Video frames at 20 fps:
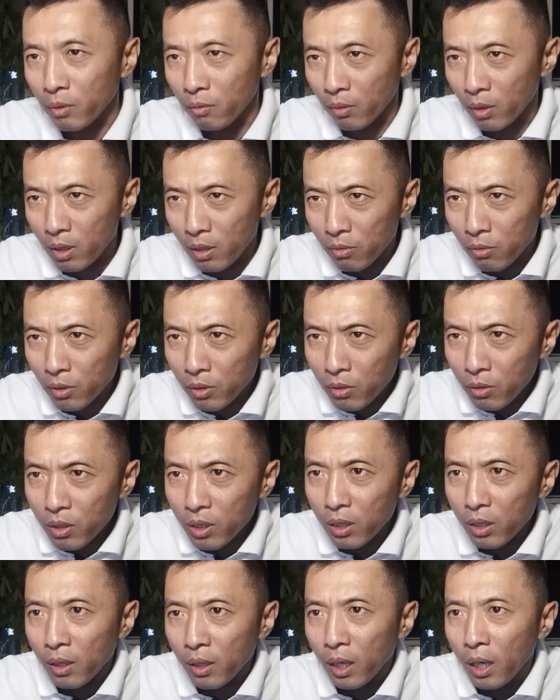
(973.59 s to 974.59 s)
我跟你说，就
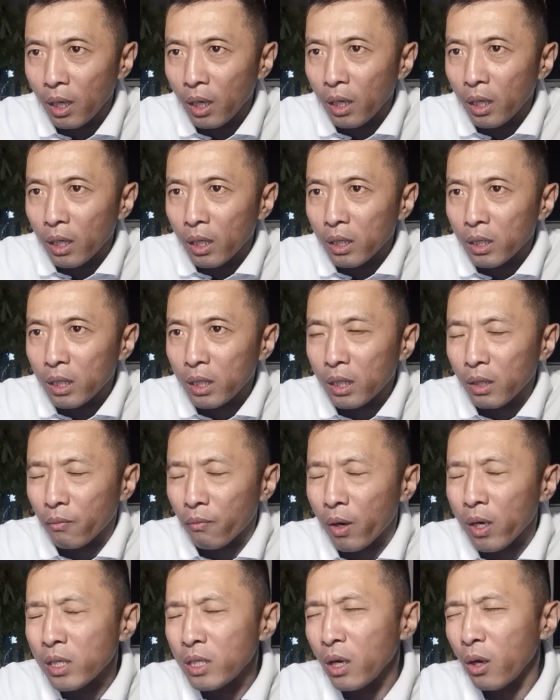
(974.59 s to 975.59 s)
是这个
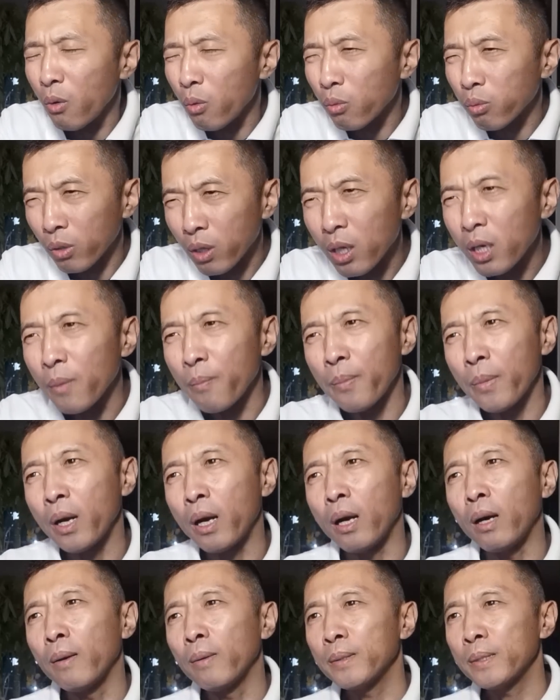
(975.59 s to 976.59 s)
玩江湖的人嘛，
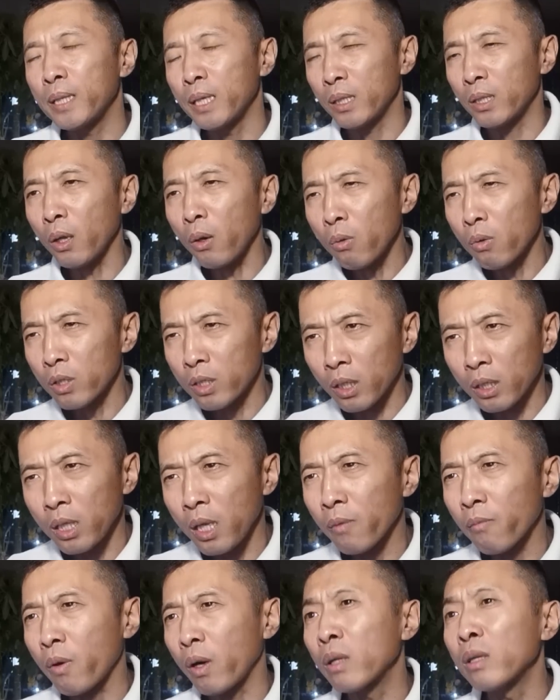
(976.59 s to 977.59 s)
在道上成
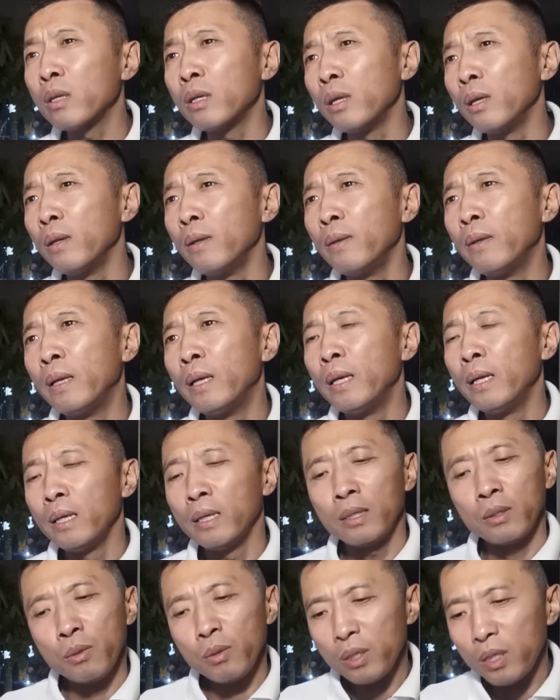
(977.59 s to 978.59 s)
天玩的人，
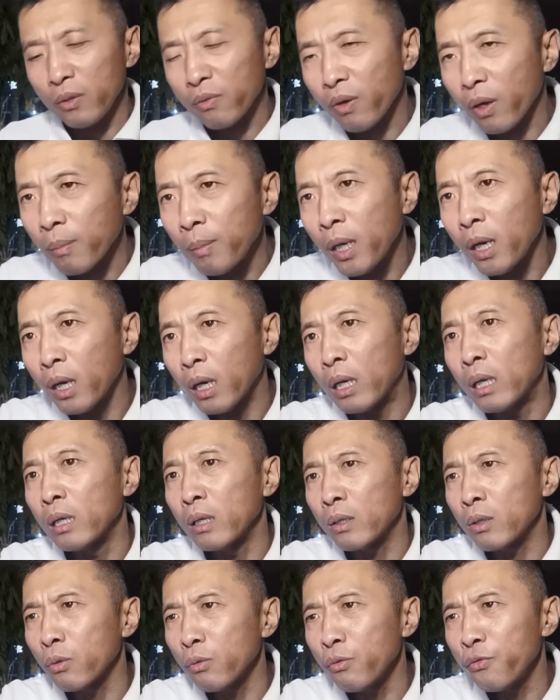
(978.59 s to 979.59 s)
对这方面
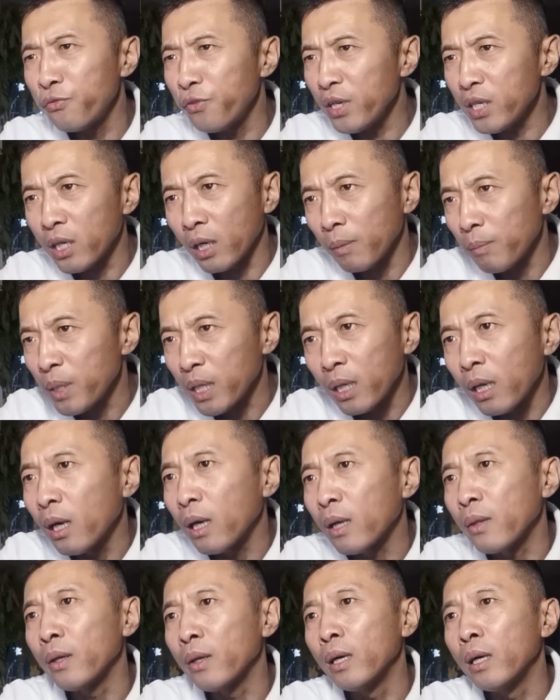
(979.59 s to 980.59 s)
都非常敏感
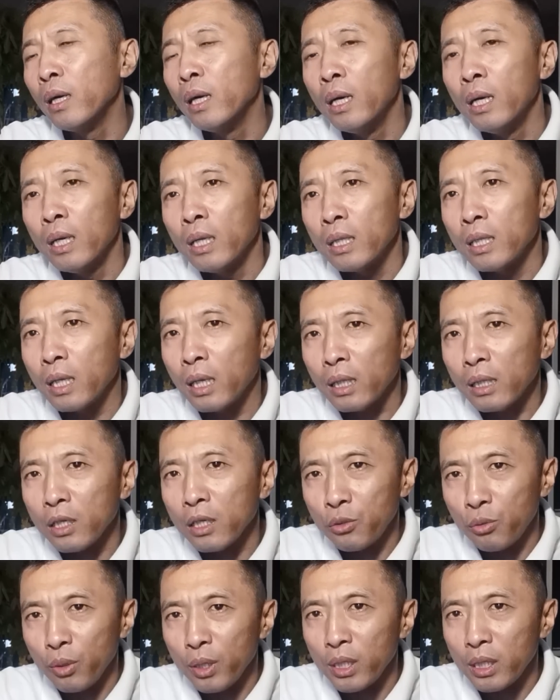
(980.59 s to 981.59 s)
的。你看他
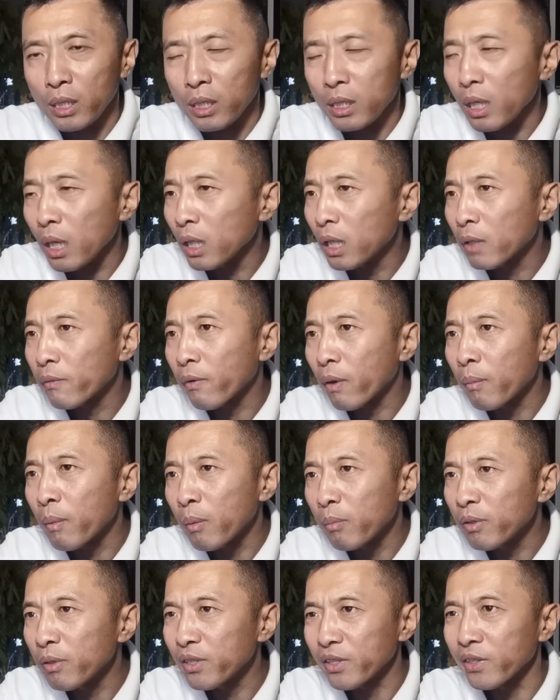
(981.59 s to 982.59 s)
学习啊，各方面
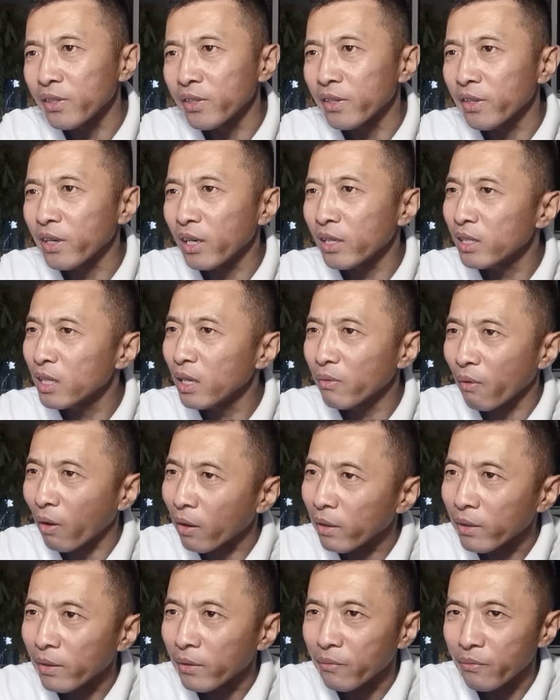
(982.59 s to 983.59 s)
不行，干这玩意
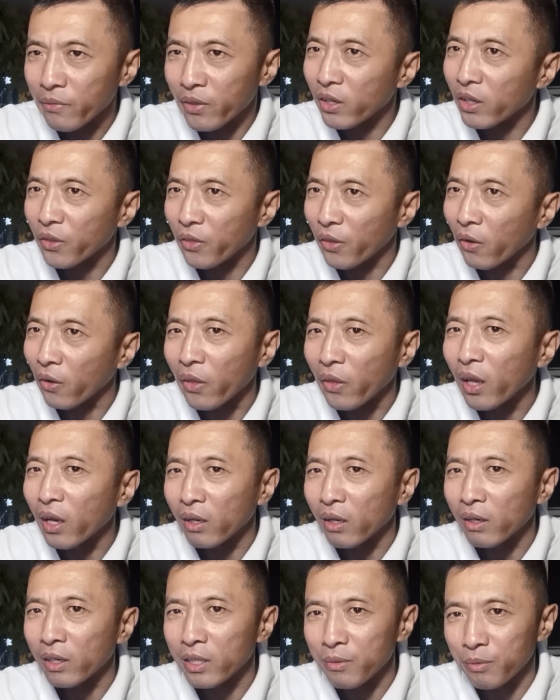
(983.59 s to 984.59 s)
儿呢可能的了。
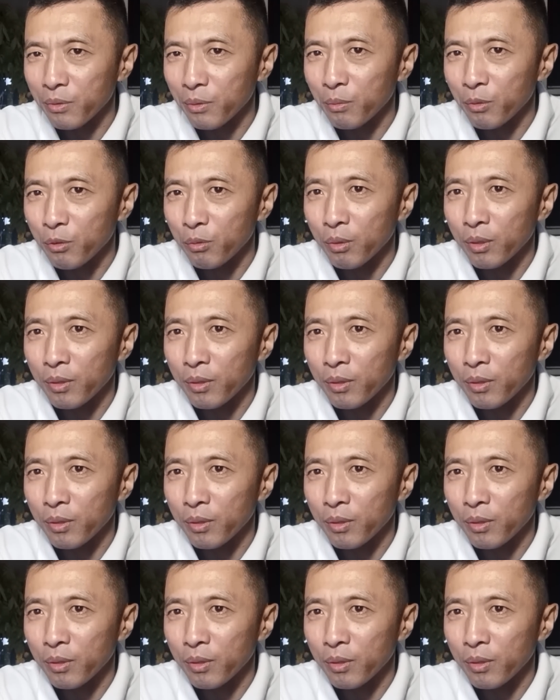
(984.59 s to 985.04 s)
跟你这么说。